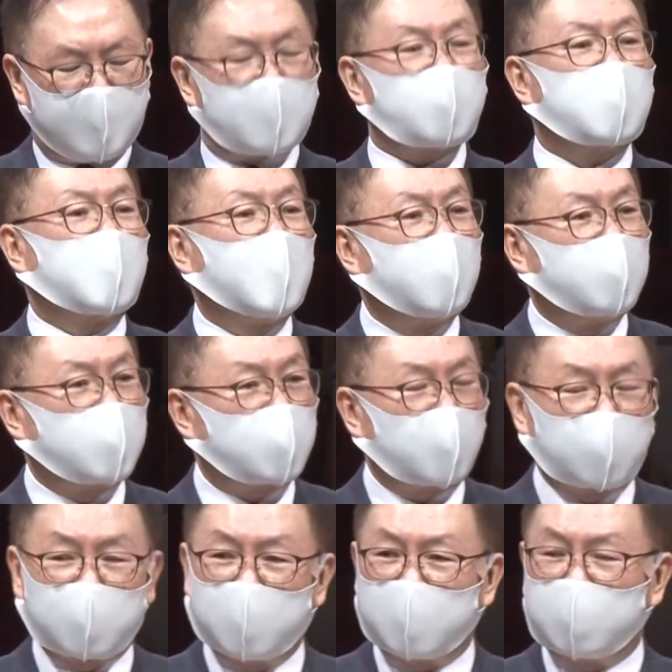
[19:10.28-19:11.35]
사랑하는
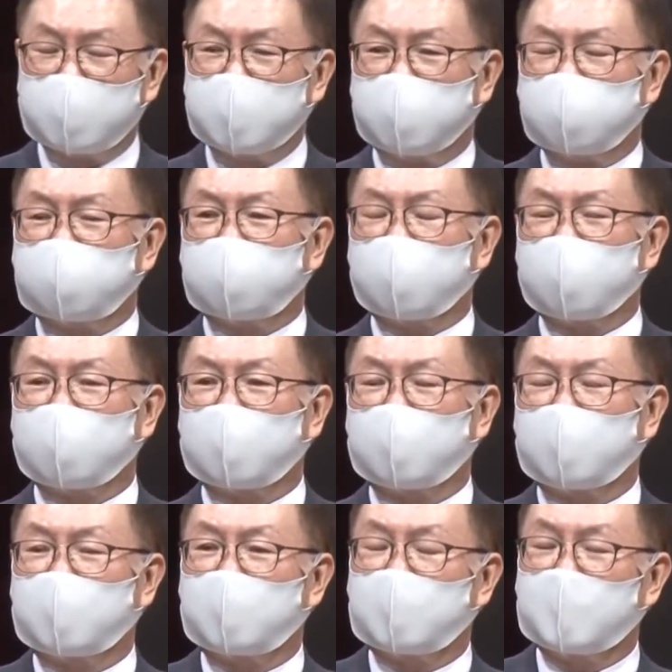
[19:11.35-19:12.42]
성도 여러분,
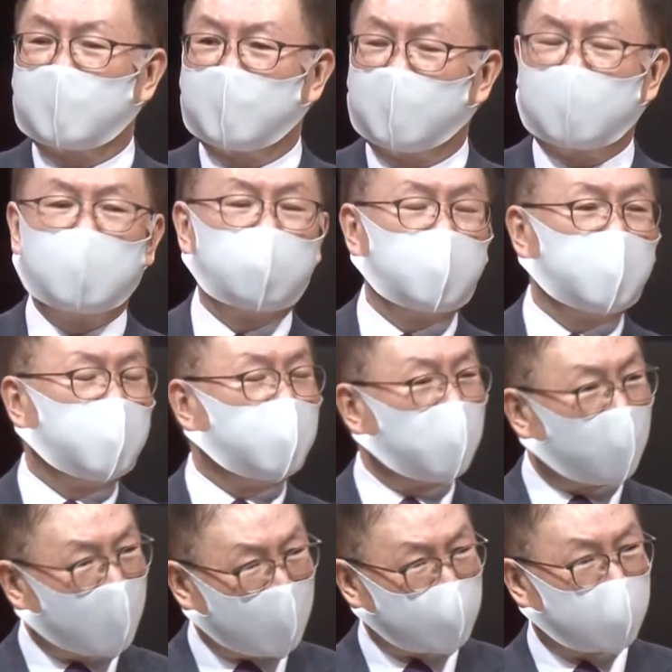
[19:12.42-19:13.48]
오늘 우리는
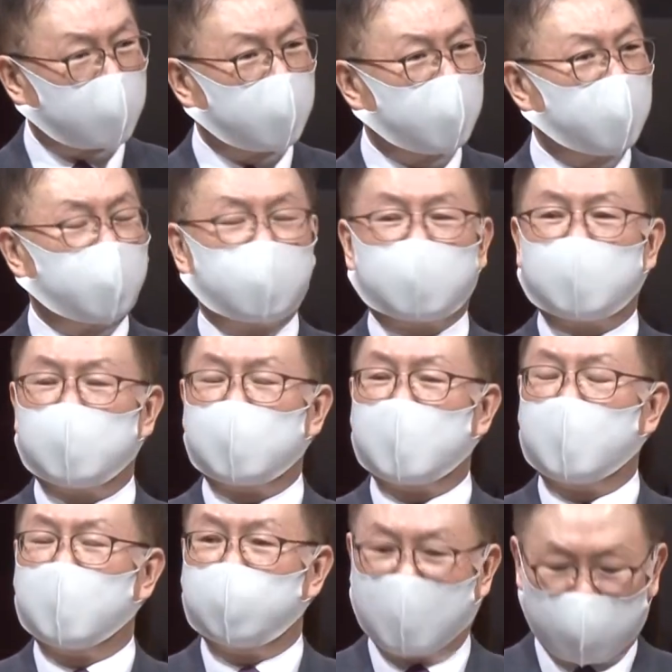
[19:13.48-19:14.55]
요나서를
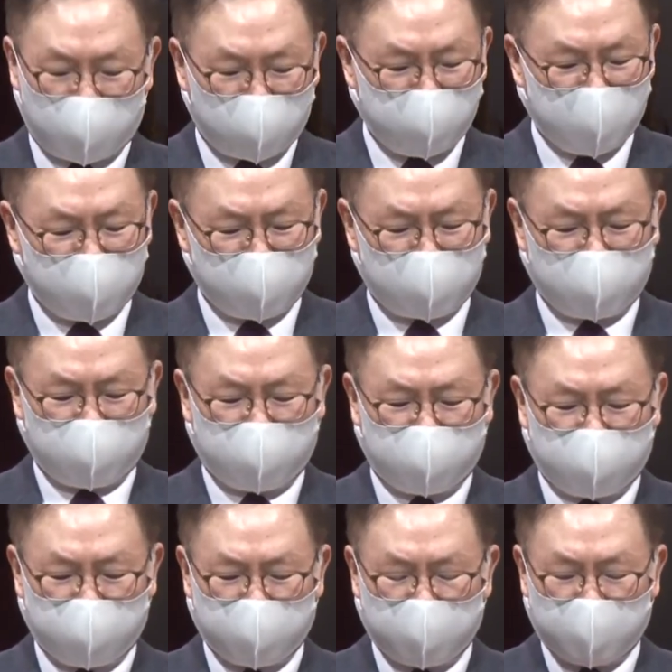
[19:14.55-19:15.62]
이제 마치면서
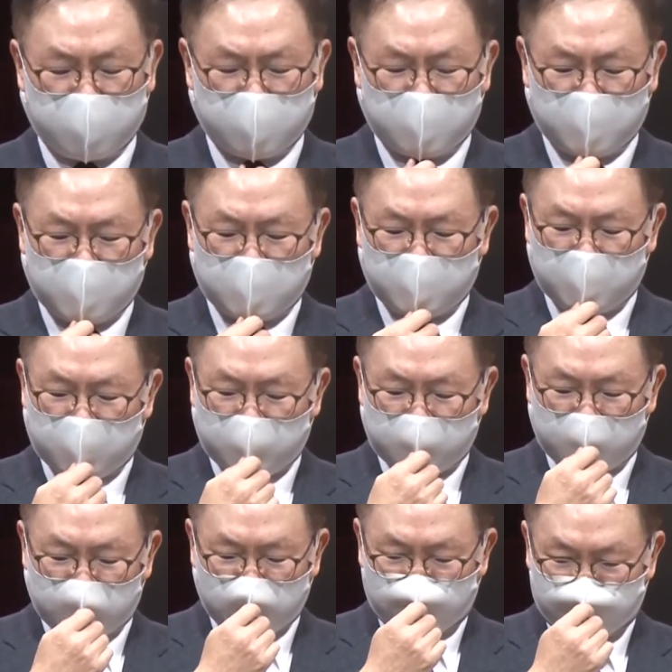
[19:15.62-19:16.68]

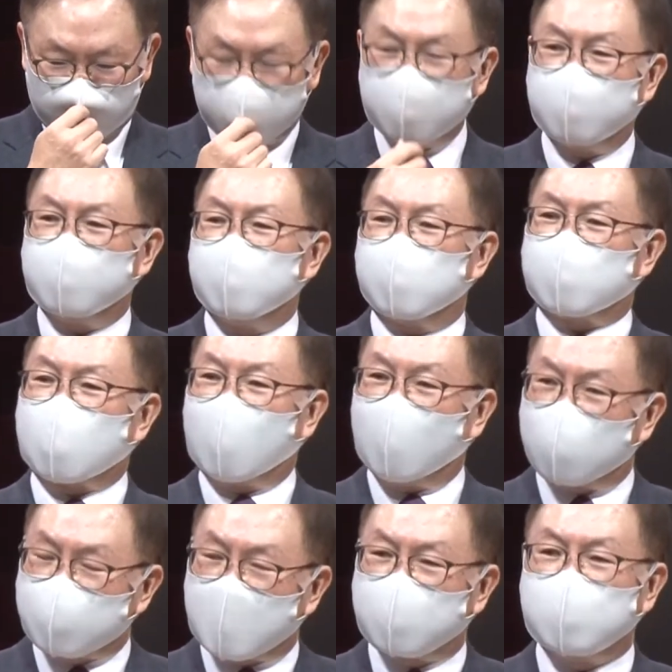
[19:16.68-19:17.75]
특별히 이
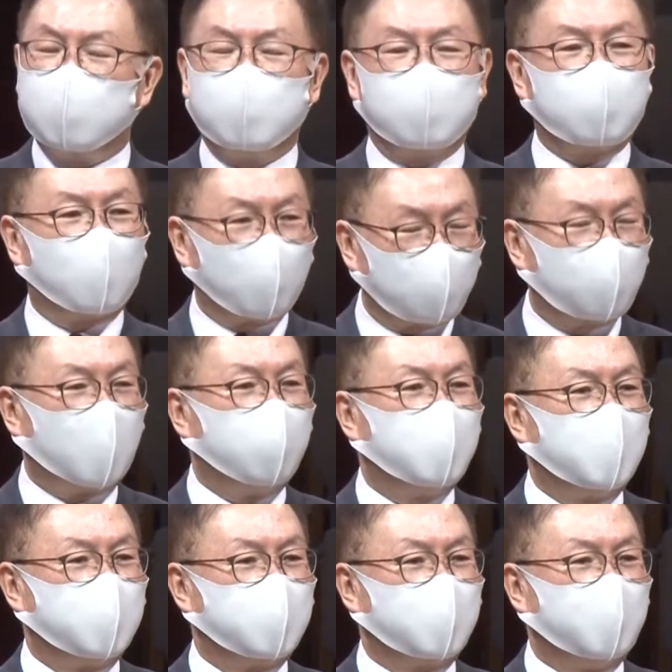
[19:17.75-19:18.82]
4장을
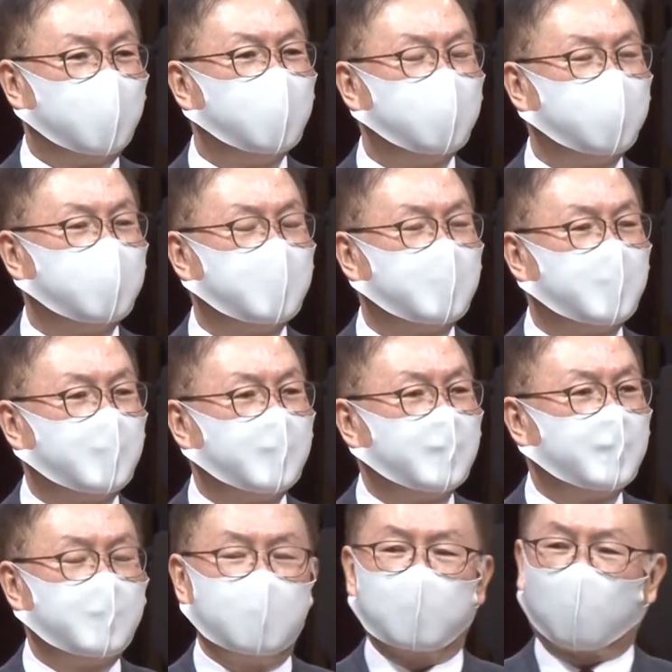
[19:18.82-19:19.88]
공부하면서
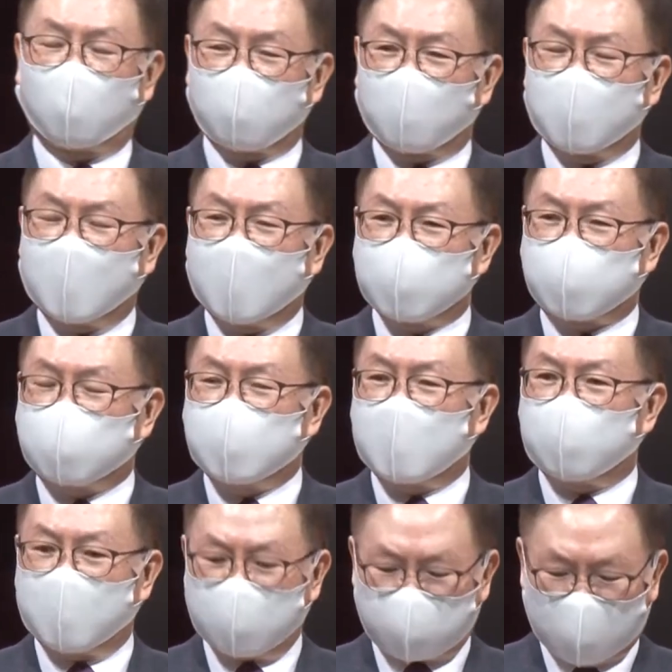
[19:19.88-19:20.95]
이 코로나
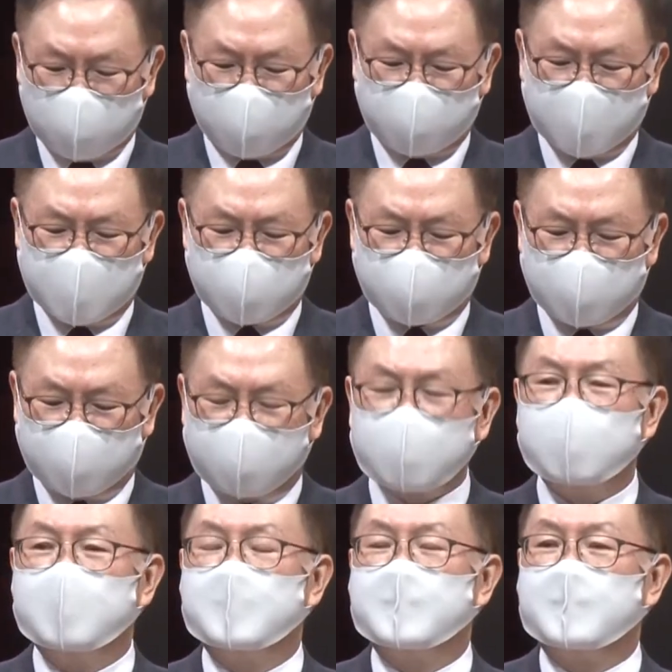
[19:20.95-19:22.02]
시대와 관련해서
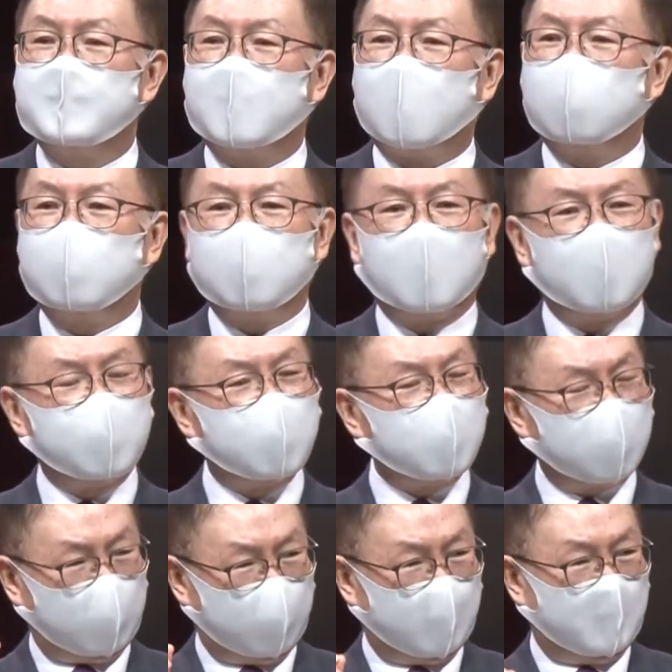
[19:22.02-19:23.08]
한
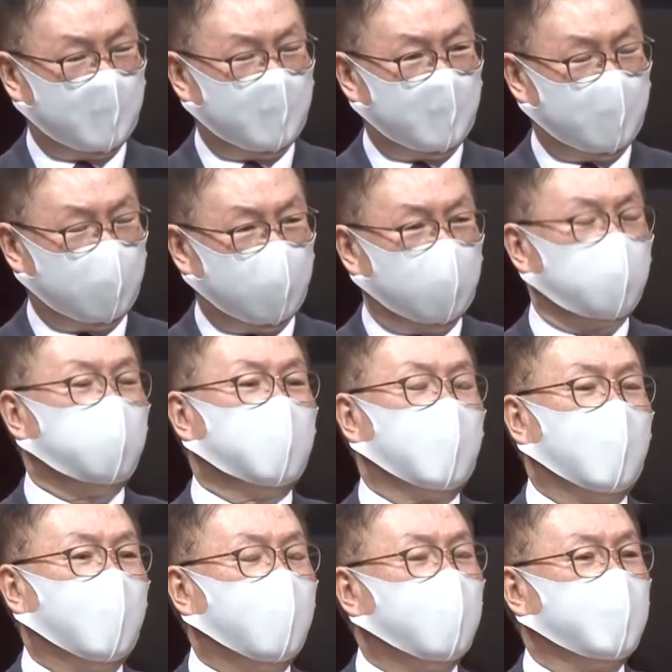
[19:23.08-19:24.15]
가지
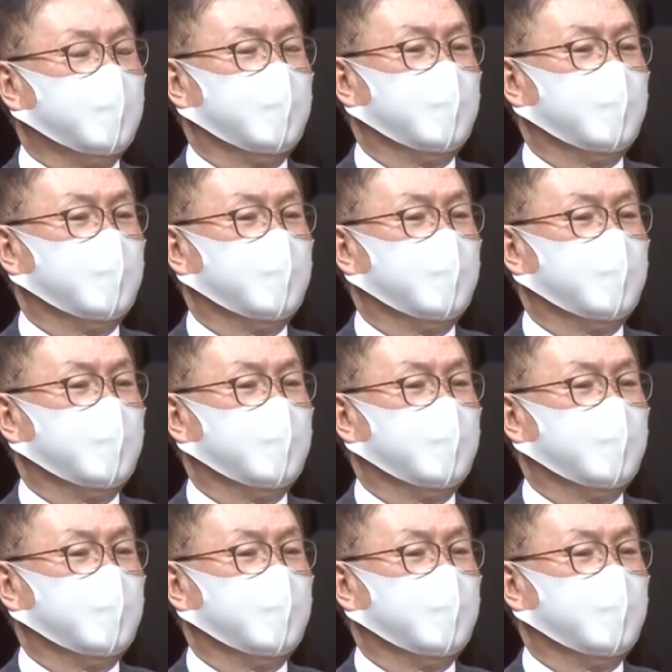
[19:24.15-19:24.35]
우리가